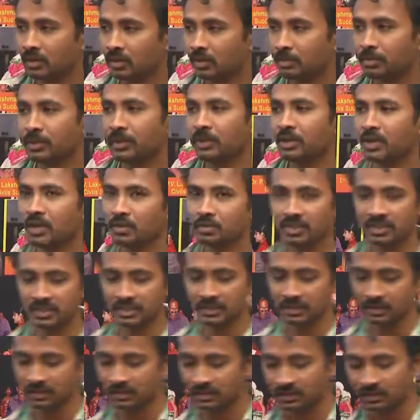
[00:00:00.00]
నా పేరు
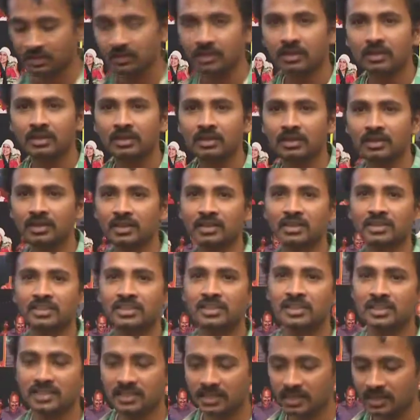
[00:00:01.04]
రామకృష్ణ నేను
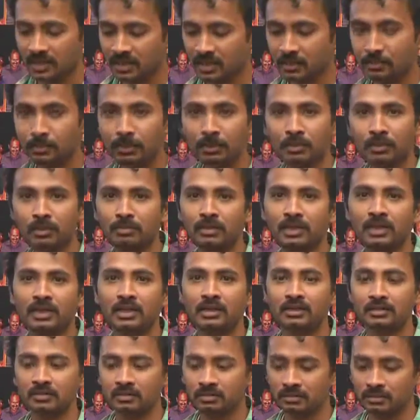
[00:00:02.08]
కృష్ణా జిల్లా గంపలగూడెం
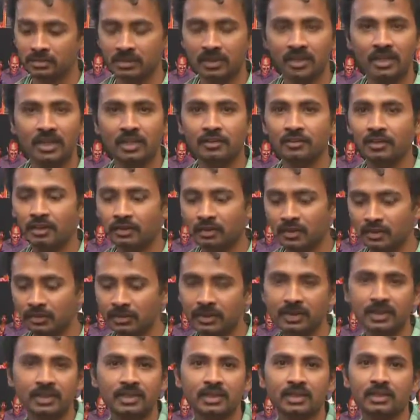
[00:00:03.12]
మండలం
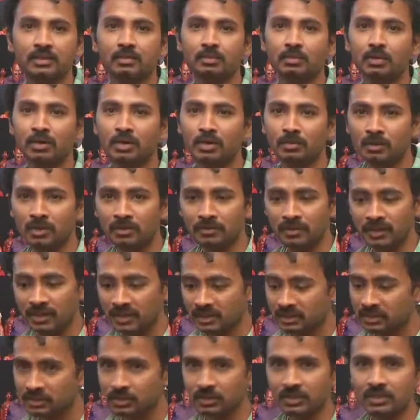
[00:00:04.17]
గాదివారిగూడెం అనే మారుమూల
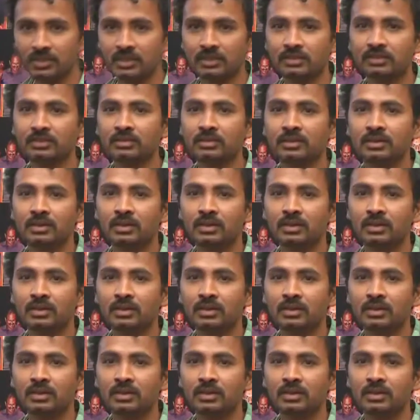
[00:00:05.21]
విలేజ్ నుంచి వచ్చాను